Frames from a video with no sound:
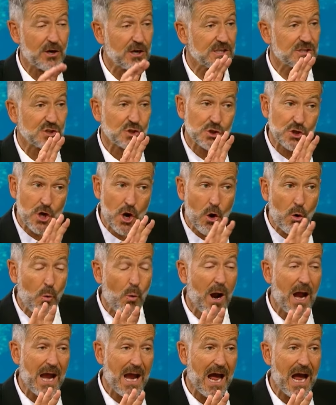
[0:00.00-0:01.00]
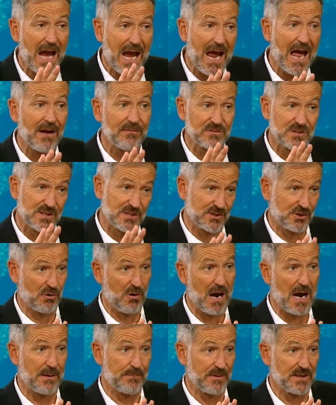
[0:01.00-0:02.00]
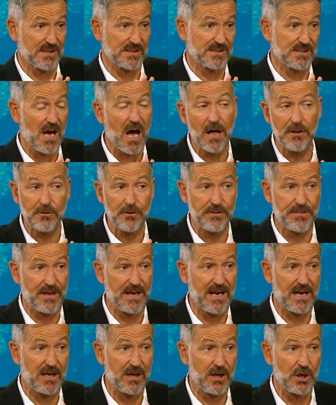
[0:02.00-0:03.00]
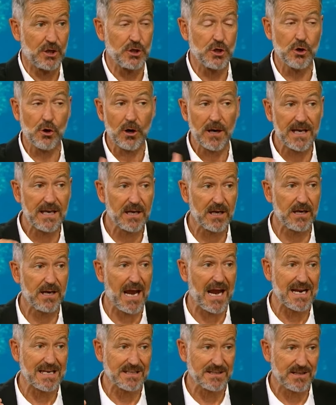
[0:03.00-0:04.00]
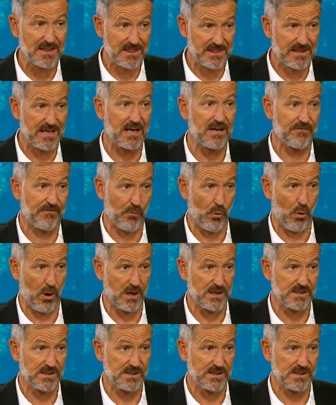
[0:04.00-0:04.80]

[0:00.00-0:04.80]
no hay manera de describir esto excepto que es como si estás en un bosque